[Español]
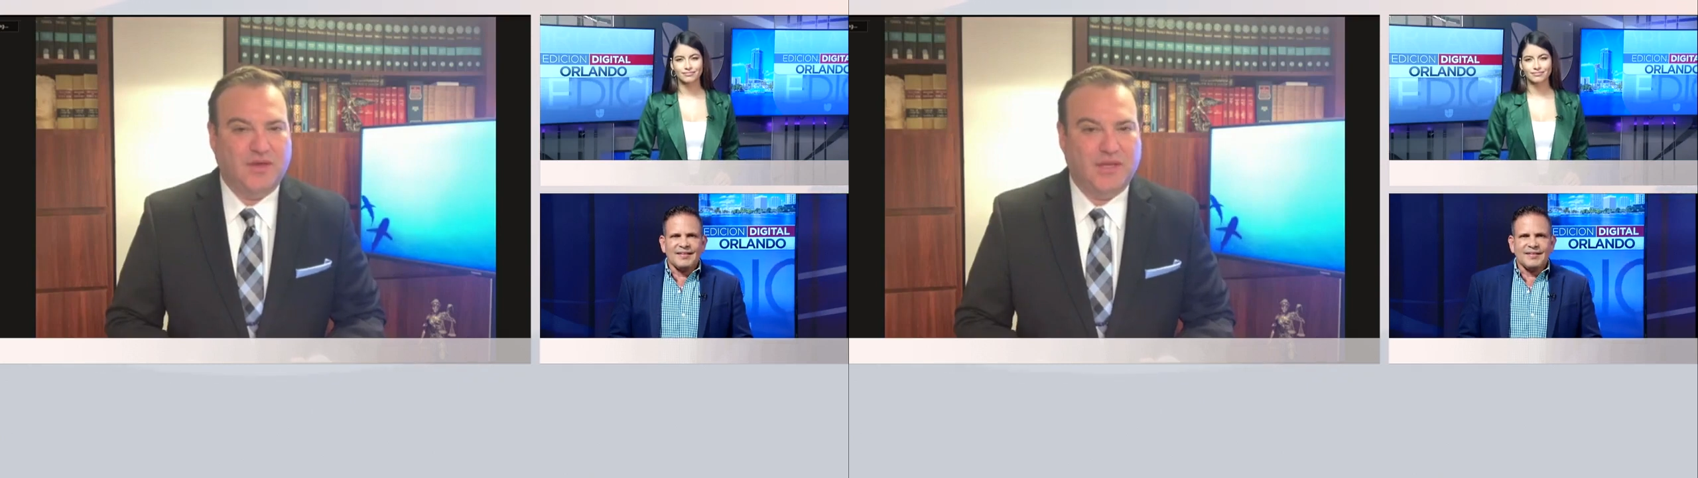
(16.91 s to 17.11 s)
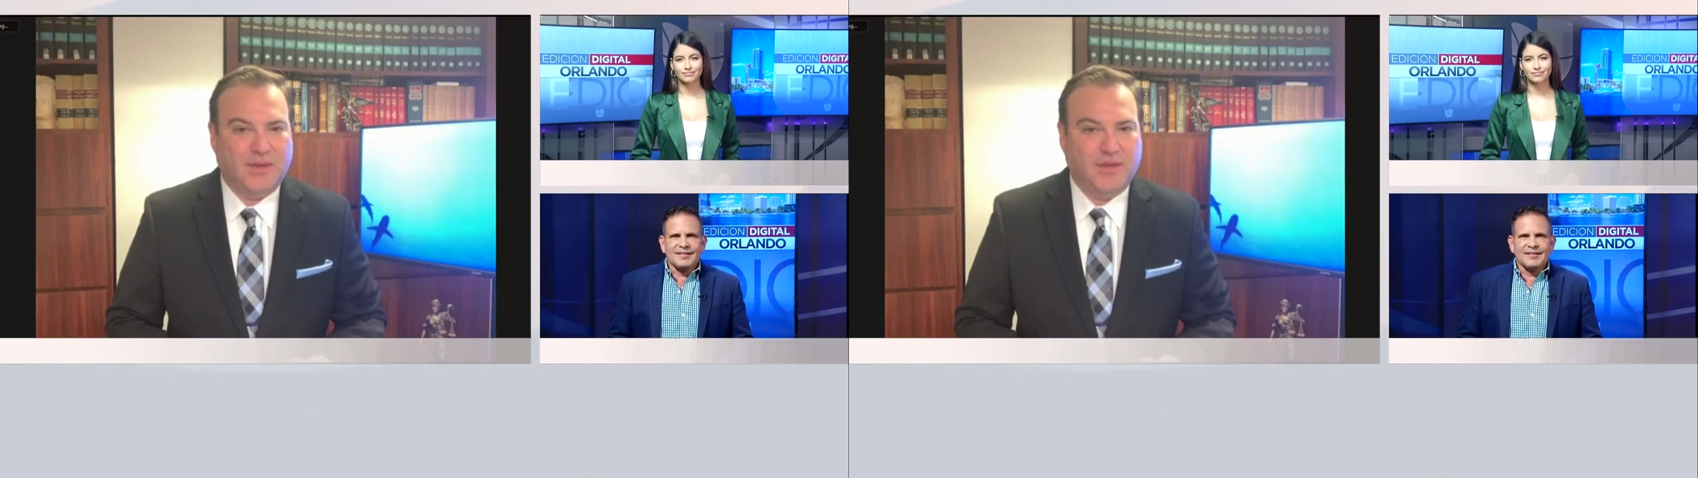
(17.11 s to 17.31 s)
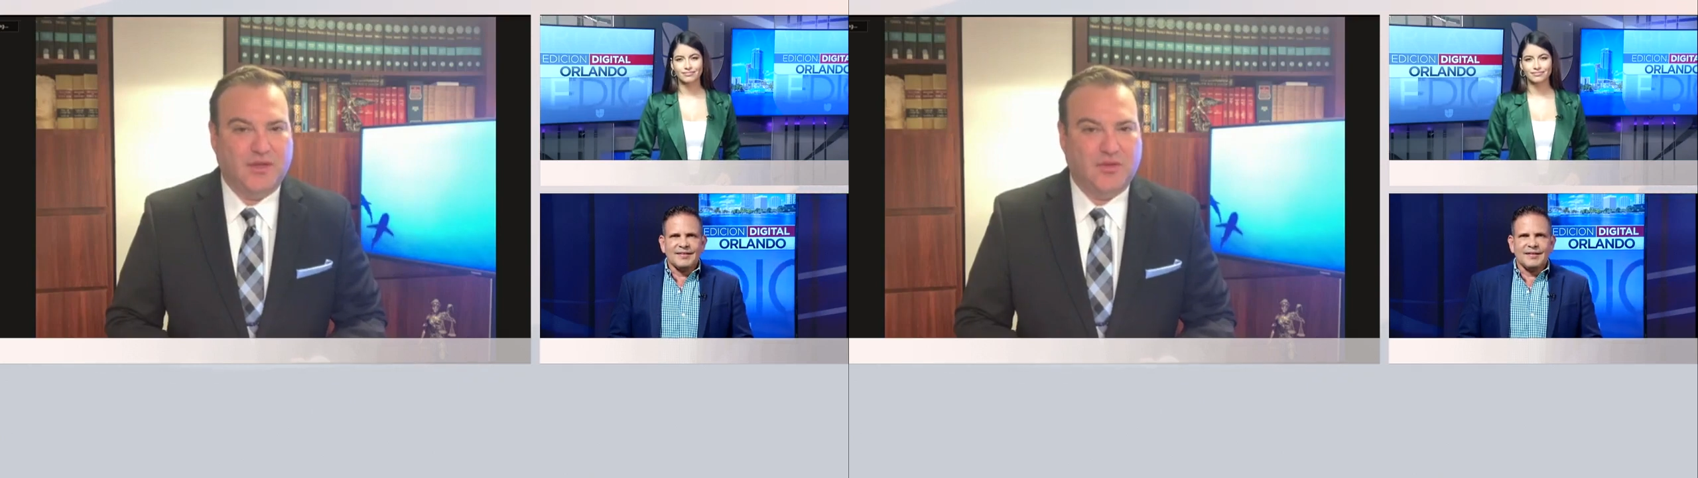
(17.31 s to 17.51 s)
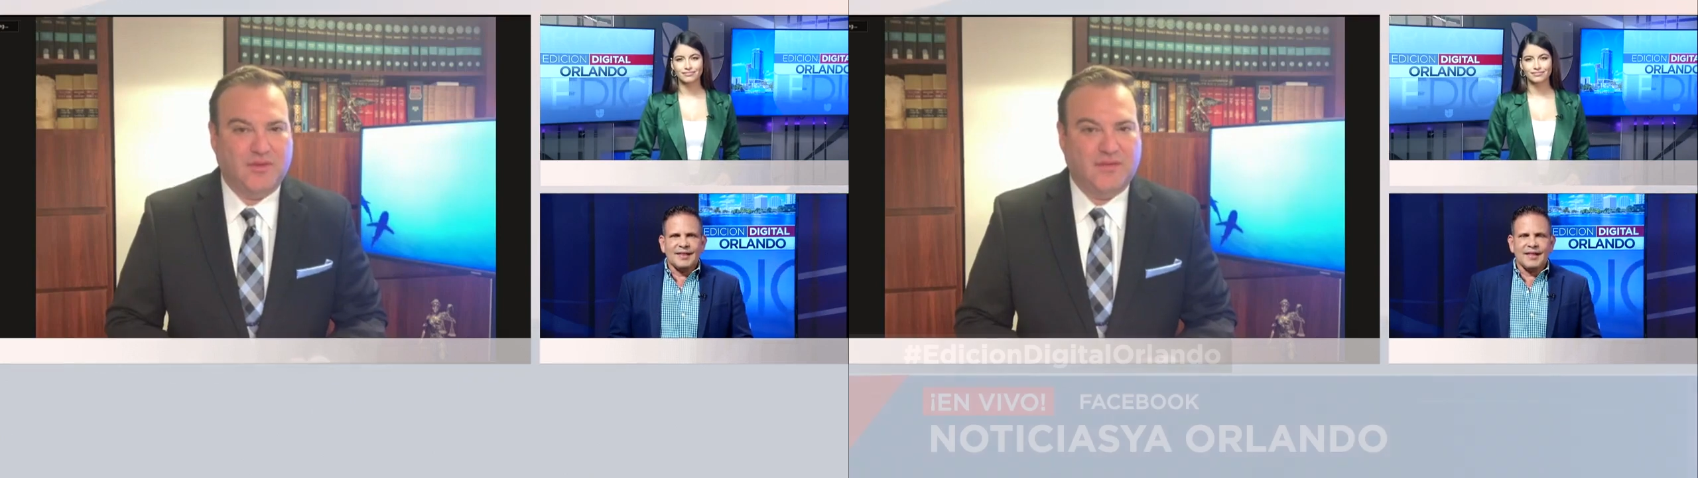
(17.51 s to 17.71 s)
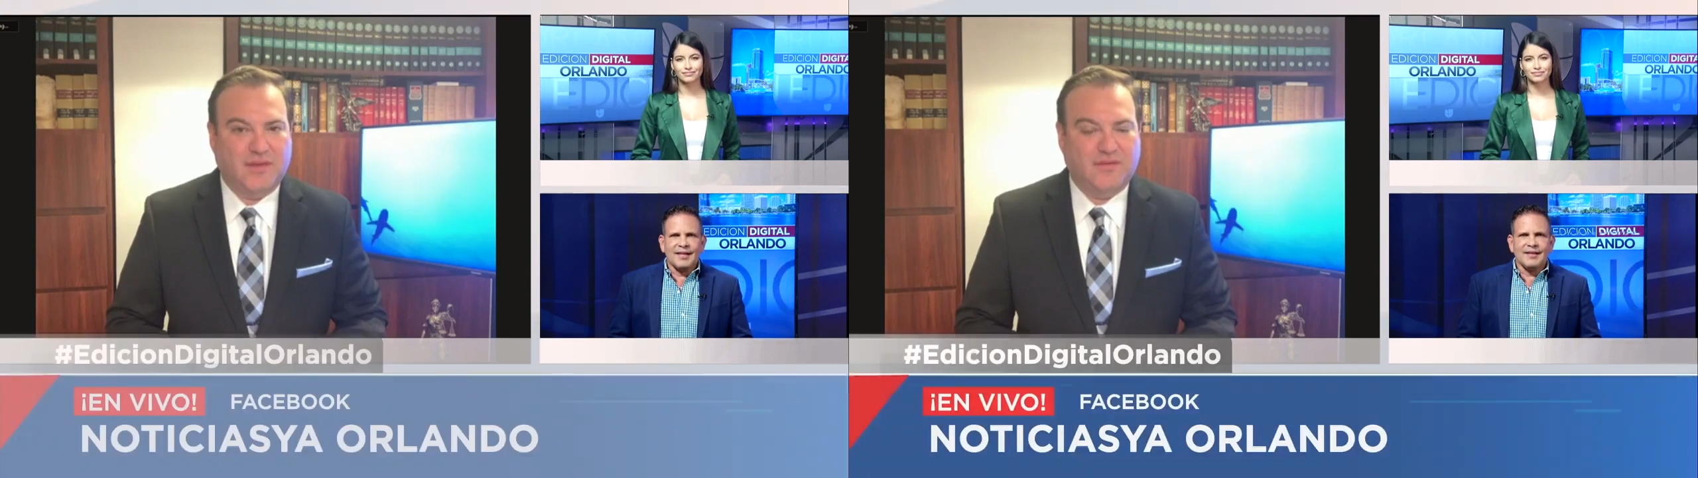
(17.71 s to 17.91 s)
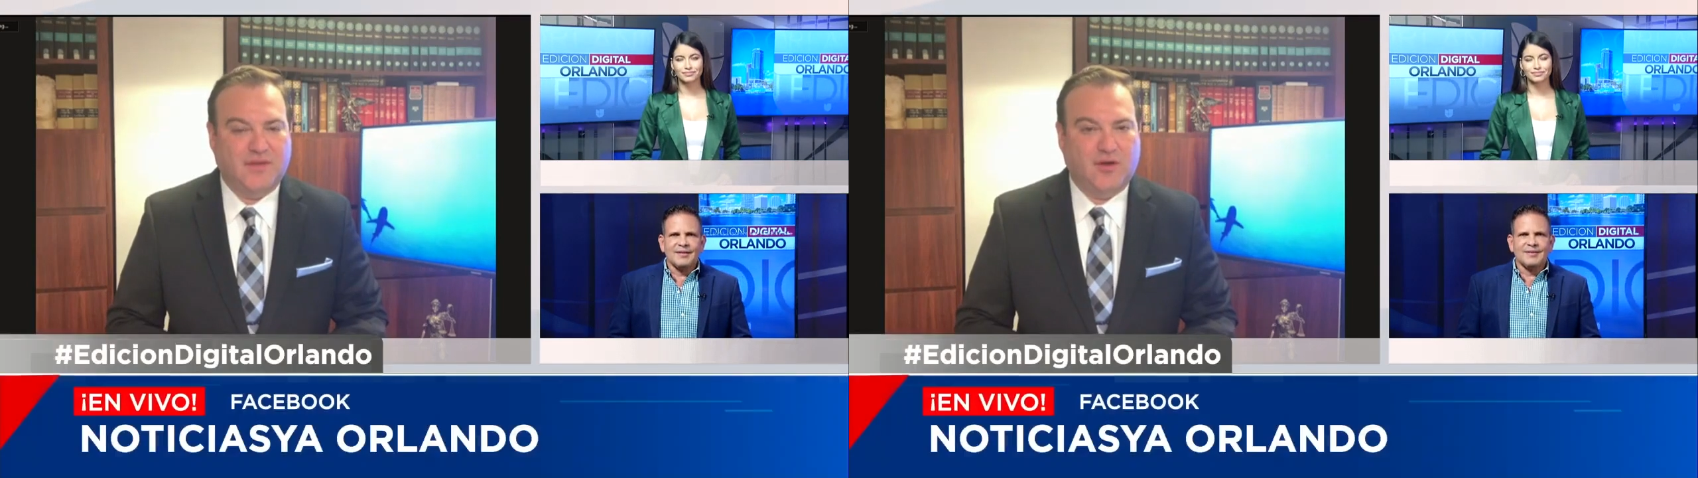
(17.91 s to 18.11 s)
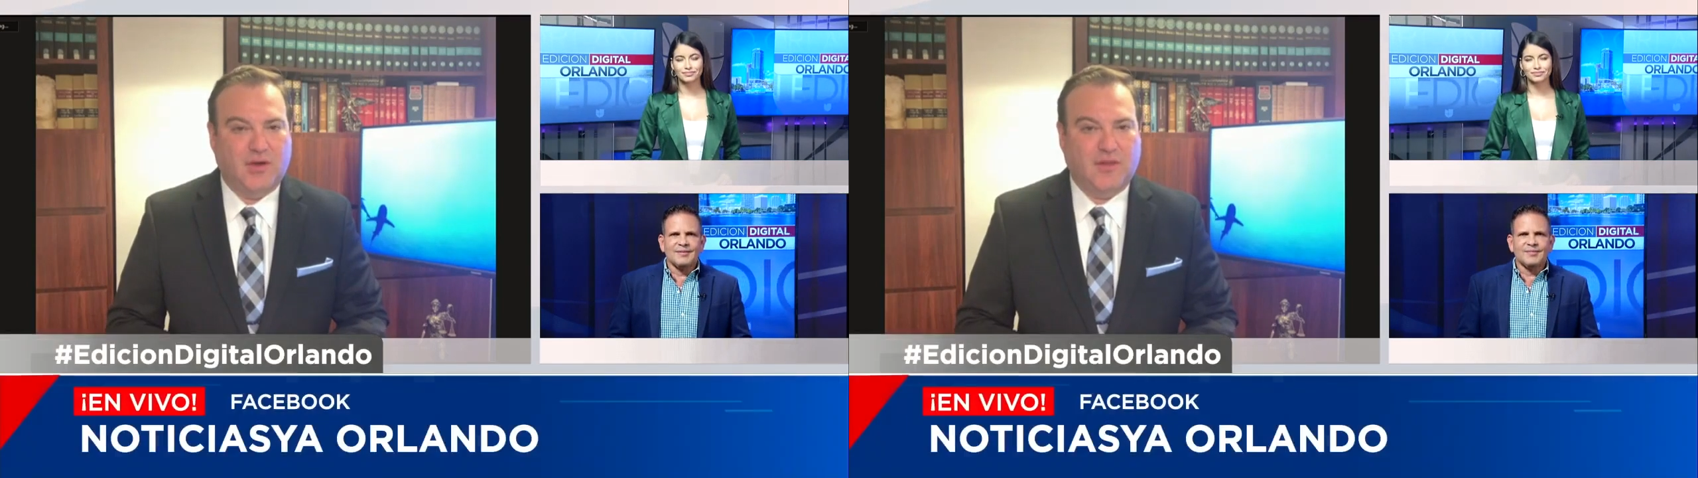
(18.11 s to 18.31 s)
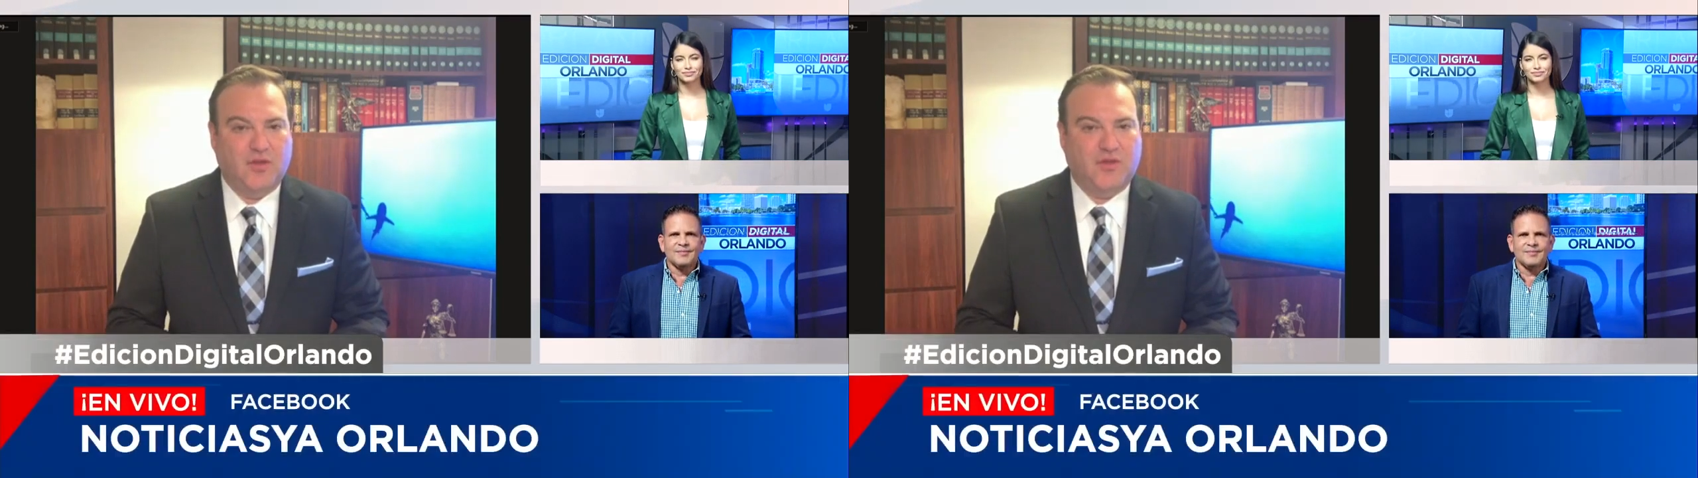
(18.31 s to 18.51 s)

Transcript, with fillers: a través de Noticias Ya Hablando,